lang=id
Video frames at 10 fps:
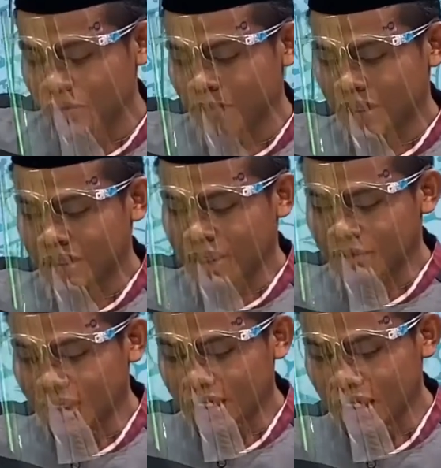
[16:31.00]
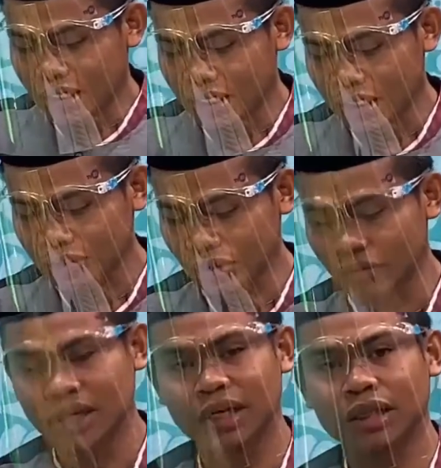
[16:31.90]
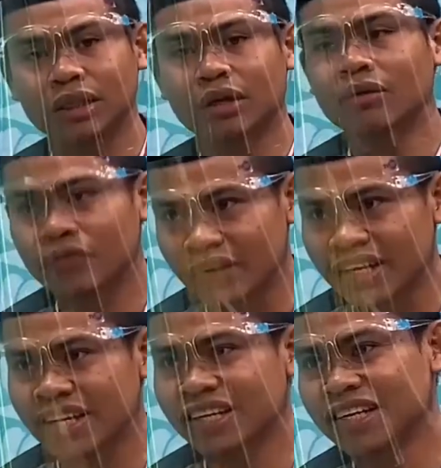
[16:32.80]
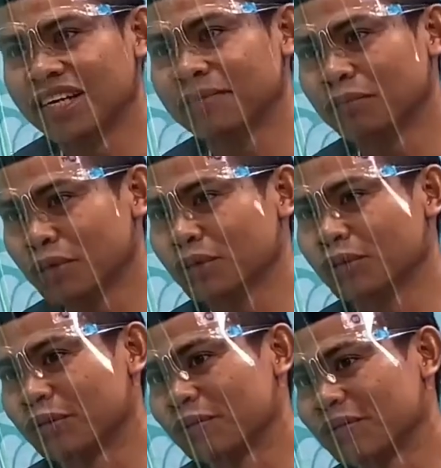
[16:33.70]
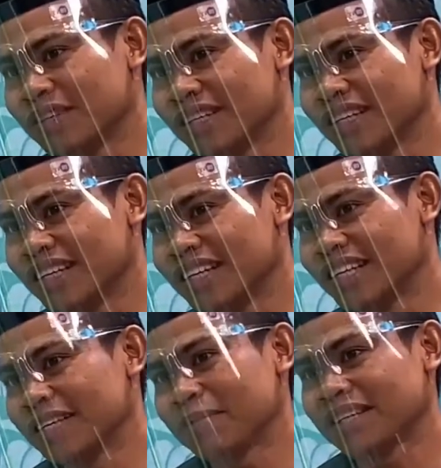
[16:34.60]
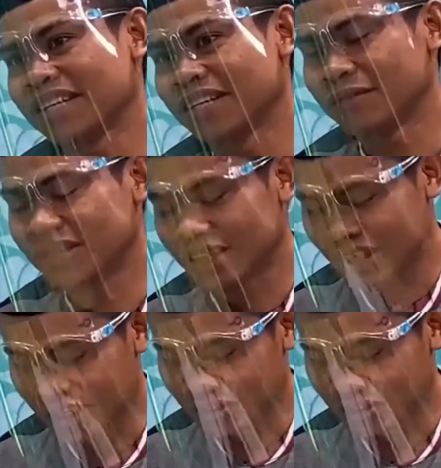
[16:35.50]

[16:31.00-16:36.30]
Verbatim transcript: pertama dari saudara Taufik di Limboto. Ya, ini ada pertanyaan Ustaz dari